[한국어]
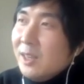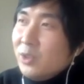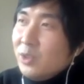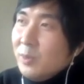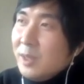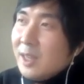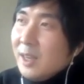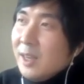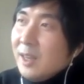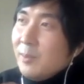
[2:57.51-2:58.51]
좀
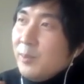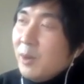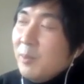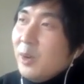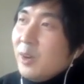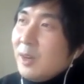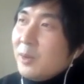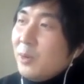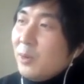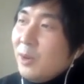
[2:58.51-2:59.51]
이렇게
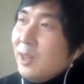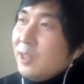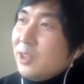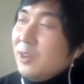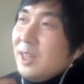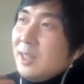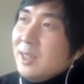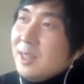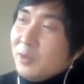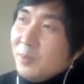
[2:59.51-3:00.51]
명명하고
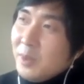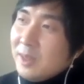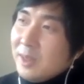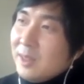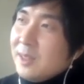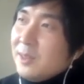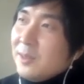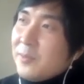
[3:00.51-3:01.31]
정리하는 게 좀 필요한 것 같아요.